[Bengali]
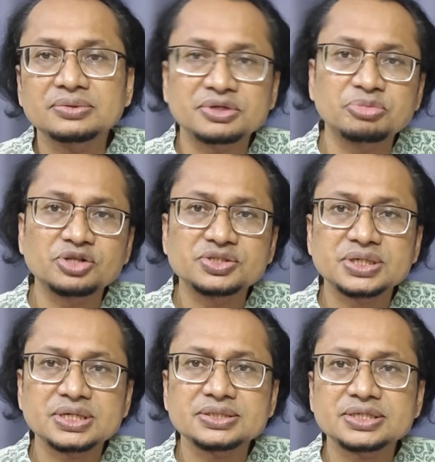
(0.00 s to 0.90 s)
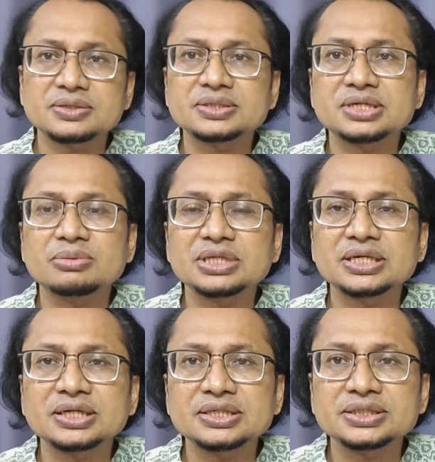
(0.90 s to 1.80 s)
উনি বলছেন যে কথাটা আমাদের
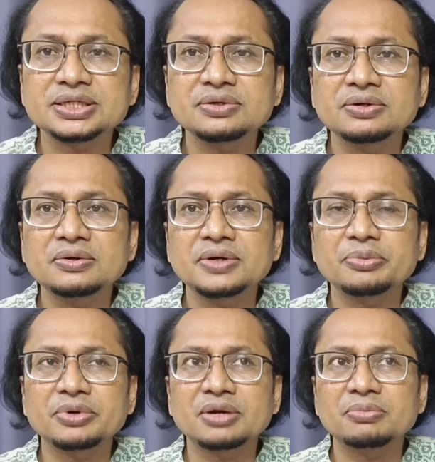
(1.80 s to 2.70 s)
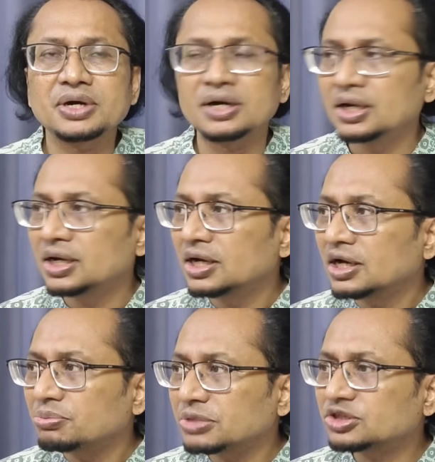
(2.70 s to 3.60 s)
এখানে ছিল এবং আমরা
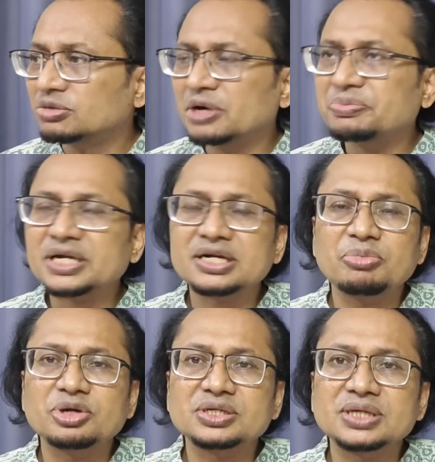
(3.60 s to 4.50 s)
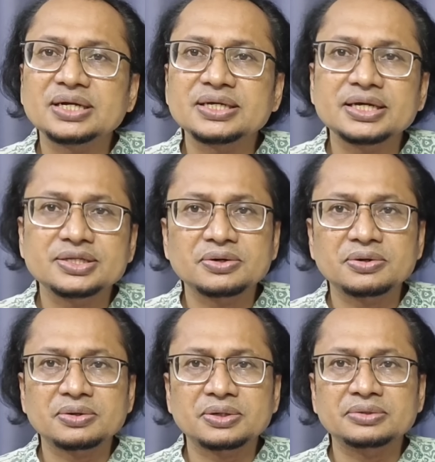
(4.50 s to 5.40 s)
বিদ্যমান প্রেক্ষাপটে দাঁড়িয়ে এই
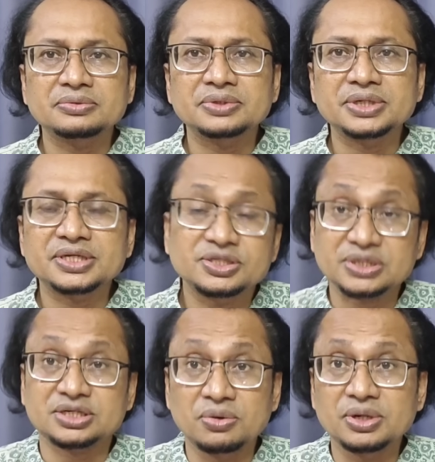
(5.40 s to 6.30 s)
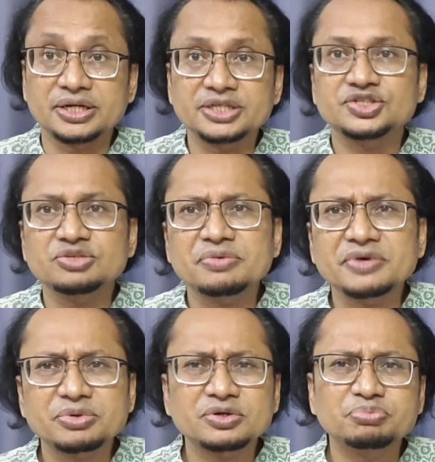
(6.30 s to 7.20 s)
ধরনের কিছু একটা হলে নিশ্চিতভাবে
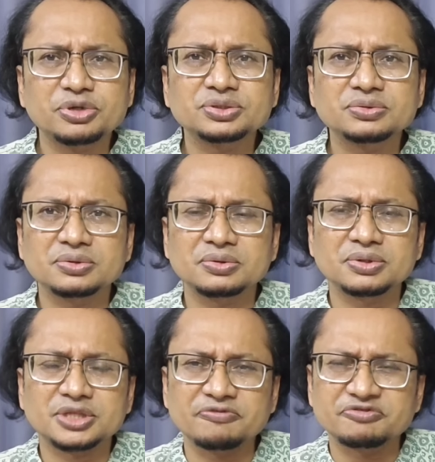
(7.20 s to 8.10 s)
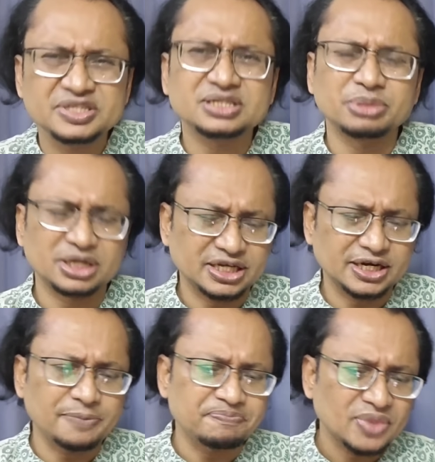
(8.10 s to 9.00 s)
আমরা খুব পছন্দ করতাম ফিজিবল কিনা